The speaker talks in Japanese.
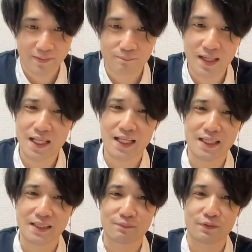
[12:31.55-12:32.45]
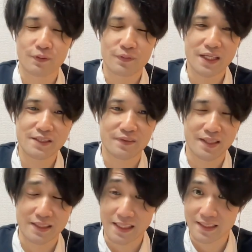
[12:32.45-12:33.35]
まあ、でも曲芸師はね、
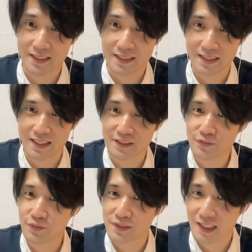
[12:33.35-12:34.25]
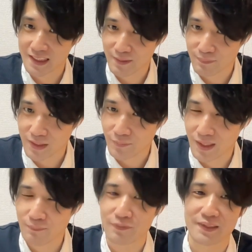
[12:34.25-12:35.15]
一回ちょっと使ってみた動画も